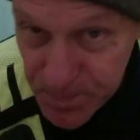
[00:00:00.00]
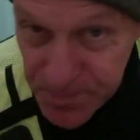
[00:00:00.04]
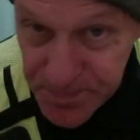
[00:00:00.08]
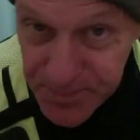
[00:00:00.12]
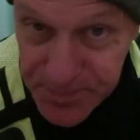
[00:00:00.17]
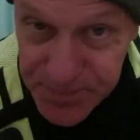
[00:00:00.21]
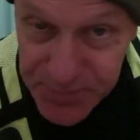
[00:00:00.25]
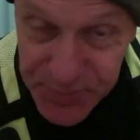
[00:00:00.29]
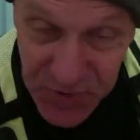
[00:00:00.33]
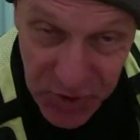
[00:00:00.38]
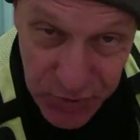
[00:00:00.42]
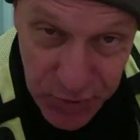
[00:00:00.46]

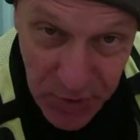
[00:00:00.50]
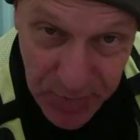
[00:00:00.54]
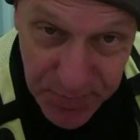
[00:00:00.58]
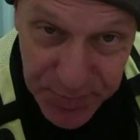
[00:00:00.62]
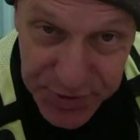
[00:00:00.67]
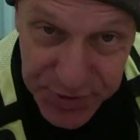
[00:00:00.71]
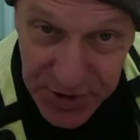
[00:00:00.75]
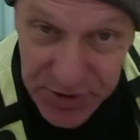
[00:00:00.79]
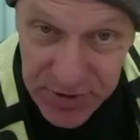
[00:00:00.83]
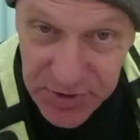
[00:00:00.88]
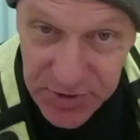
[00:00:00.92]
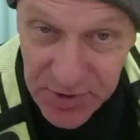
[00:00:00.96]
No
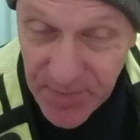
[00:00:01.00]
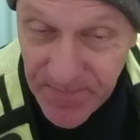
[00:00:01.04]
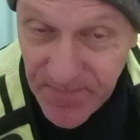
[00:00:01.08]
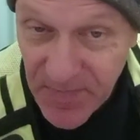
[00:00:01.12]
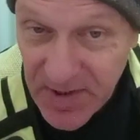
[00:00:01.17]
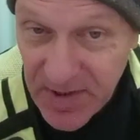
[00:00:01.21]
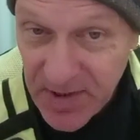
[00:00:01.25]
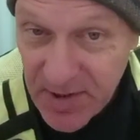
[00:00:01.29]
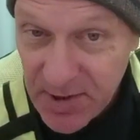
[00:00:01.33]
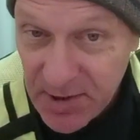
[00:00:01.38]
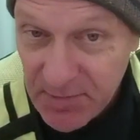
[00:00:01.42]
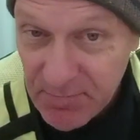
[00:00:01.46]
dobrze, to
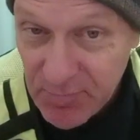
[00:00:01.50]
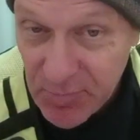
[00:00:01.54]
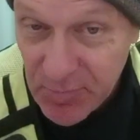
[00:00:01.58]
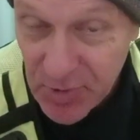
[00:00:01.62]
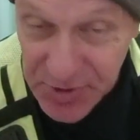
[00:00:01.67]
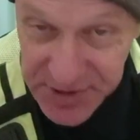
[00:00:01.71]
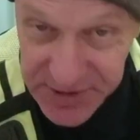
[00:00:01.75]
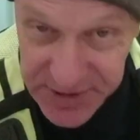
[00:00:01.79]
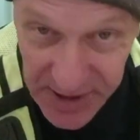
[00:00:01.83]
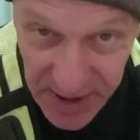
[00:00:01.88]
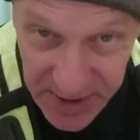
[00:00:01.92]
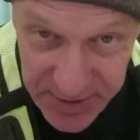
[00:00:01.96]

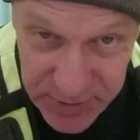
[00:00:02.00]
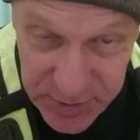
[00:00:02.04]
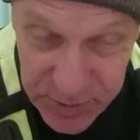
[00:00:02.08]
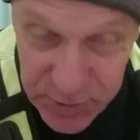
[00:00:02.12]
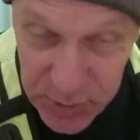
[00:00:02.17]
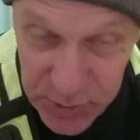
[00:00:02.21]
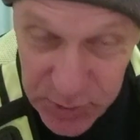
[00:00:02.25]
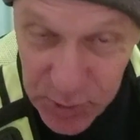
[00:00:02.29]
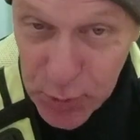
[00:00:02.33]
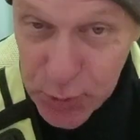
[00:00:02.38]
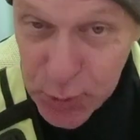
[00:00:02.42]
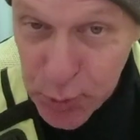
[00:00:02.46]

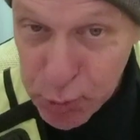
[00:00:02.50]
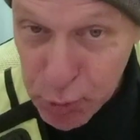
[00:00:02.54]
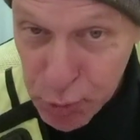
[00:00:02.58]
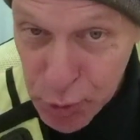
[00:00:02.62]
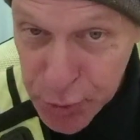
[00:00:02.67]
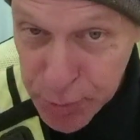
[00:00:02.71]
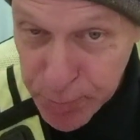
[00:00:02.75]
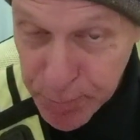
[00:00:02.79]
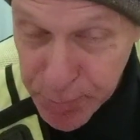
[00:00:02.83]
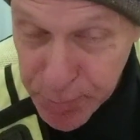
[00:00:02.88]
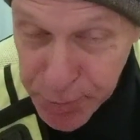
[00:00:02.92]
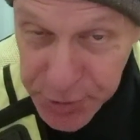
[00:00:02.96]
ostatnio
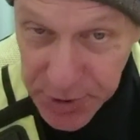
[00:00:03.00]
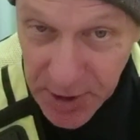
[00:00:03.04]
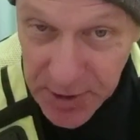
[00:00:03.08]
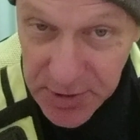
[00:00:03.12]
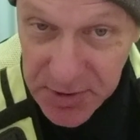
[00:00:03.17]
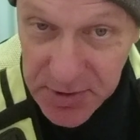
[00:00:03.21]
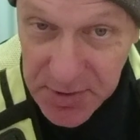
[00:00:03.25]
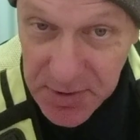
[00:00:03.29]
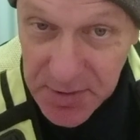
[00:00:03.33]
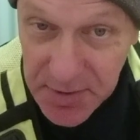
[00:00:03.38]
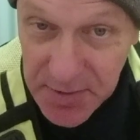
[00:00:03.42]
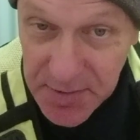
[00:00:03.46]
tuż
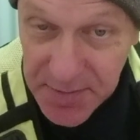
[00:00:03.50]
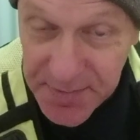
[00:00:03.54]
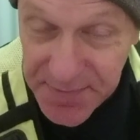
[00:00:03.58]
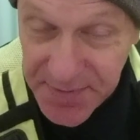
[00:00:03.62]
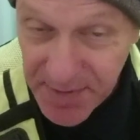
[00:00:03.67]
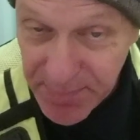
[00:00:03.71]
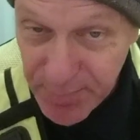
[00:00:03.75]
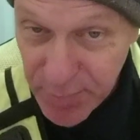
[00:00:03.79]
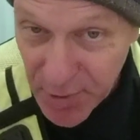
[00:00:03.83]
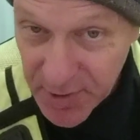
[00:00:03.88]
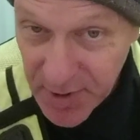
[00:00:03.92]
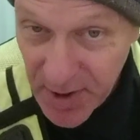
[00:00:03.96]
przed
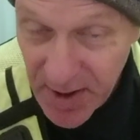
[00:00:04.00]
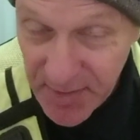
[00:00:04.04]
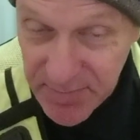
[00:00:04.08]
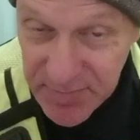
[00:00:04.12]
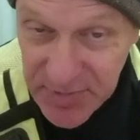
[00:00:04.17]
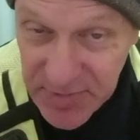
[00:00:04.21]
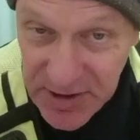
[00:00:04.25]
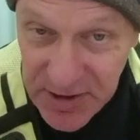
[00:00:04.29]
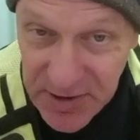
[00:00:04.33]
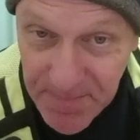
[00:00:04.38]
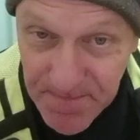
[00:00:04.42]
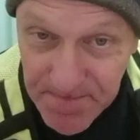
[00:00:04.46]

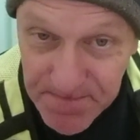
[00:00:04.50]
wyborami